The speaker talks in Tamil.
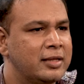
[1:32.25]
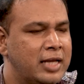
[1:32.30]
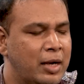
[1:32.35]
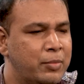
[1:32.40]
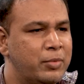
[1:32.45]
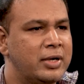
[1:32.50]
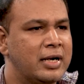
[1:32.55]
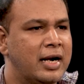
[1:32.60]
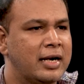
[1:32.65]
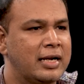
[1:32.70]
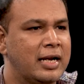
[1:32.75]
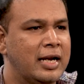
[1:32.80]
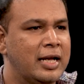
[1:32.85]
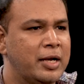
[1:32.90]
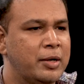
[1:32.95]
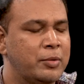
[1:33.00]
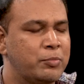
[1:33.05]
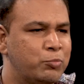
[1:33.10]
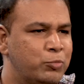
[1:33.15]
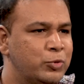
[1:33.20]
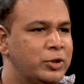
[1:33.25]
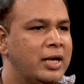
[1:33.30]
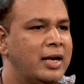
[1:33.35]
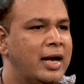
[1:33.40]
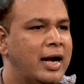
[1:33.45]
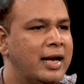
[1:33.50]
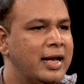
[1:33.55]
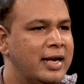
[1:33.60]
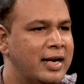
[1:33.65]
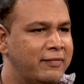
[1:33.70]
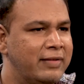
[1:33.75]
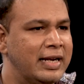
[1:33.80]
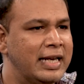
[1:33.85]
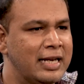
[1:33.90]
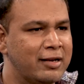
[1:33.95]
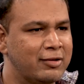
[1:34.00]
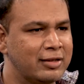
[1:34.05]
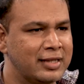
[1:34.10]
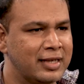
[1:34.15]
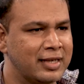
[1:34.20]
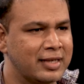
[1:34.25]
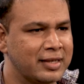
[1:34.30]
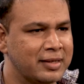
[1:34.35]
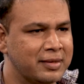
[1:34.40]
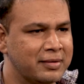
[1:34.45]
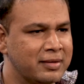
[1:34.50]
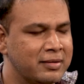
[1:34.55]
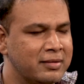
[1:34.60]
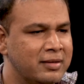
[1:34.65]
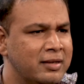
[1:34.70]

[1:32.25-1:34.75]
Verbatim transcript: தமிழ்நாட்டில் முதல் ஆளாக நான் வெளியில் வந்திருக்கேன்